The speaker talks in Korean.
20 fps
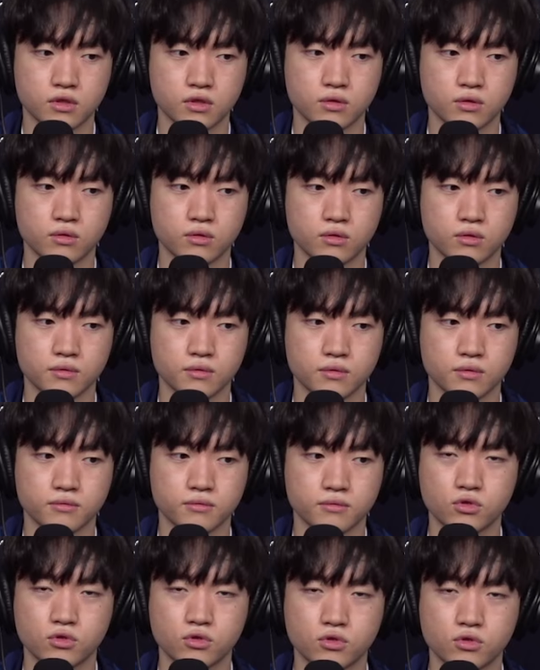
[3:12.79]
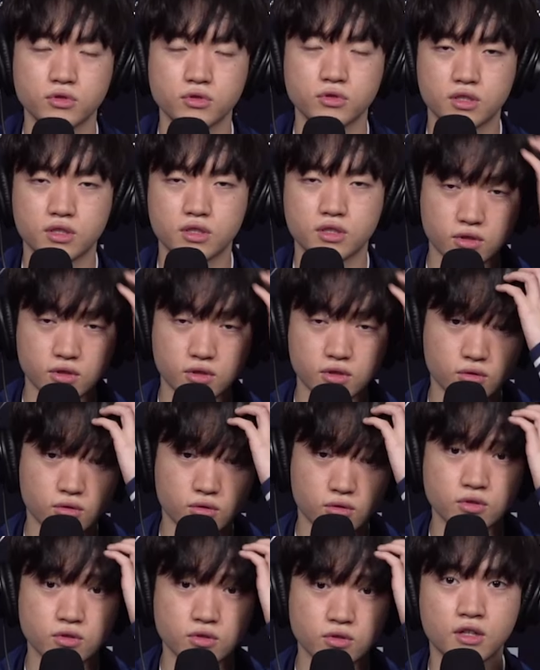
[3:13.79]
그리고 뭐 두 번째 질문 같은
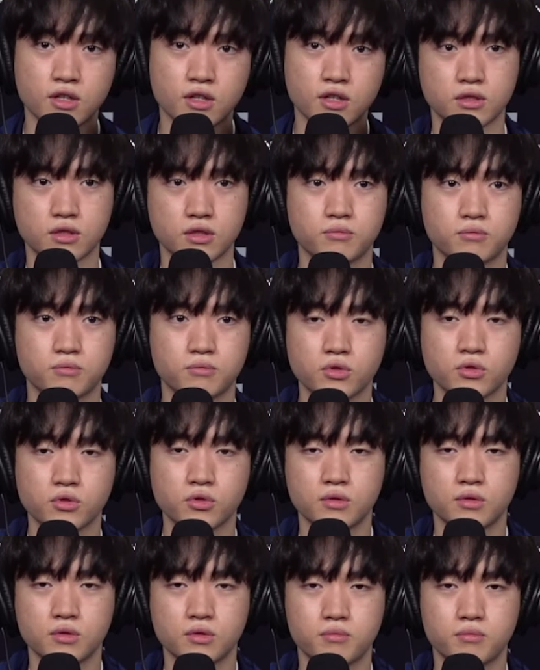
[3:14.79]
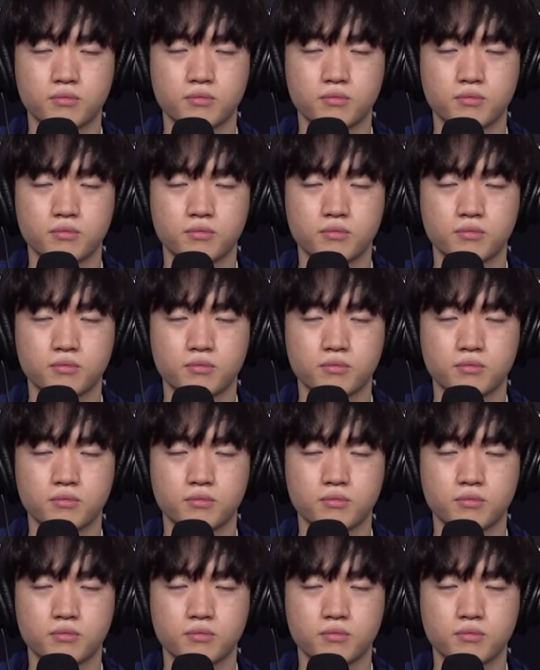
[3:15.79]
경 제가 아직 본서